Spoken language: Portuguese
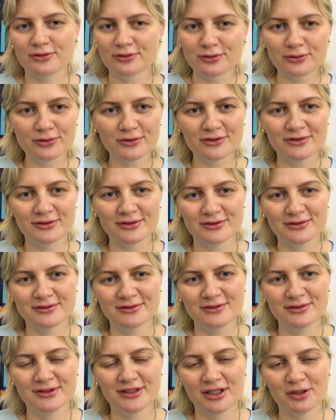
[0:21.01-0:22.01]
tudo
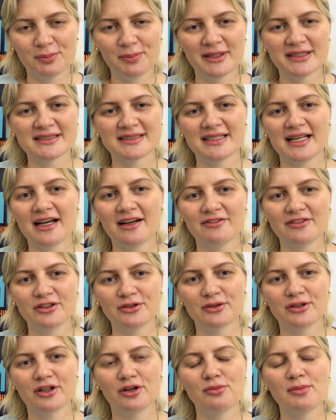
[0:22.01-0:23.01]
do que eu pensava e
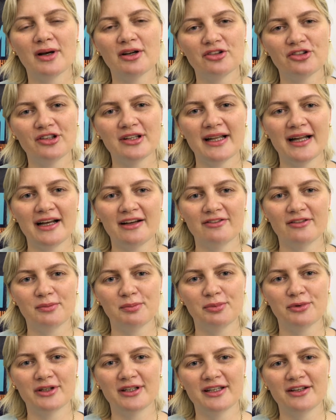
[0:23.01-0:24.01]
do que eu imaginava,
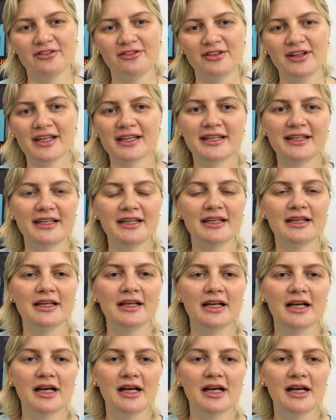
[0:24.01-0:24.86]
porque eu vim aqui